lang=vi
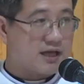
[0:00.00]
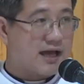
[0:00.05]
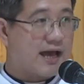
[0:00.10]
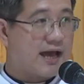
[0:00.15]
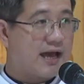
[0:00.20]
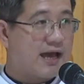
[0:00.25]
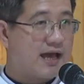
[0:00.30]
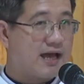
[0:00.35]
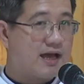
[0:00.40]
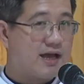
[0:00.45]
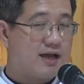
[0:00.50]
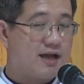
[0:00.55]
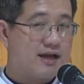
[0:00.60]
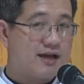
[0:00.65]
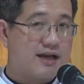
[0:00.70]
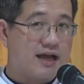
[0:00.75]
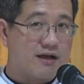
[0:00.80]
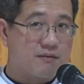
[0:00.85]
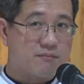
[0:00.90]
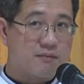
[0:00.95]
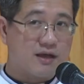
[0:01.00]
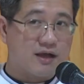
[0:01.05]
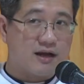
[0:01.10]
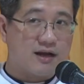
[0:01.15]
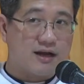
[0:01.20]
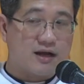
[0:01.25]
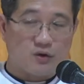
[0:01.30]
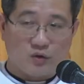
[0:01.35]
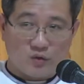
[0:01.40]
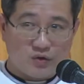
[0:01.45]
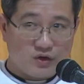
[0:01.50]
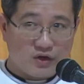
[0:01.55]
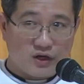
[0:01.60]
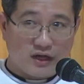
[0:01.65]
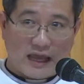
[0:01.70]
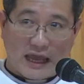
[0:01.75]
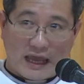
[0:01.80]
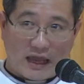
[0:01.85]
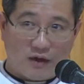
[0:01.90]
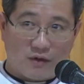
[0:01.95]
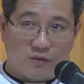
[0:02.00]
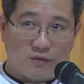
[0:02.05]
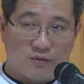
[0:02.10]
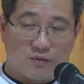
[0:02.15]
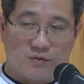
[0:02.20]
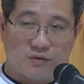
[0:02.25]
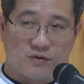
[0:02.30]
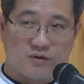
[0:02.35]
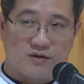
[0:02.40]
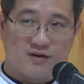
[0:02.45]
ta, đặc biệt là của người nghèo.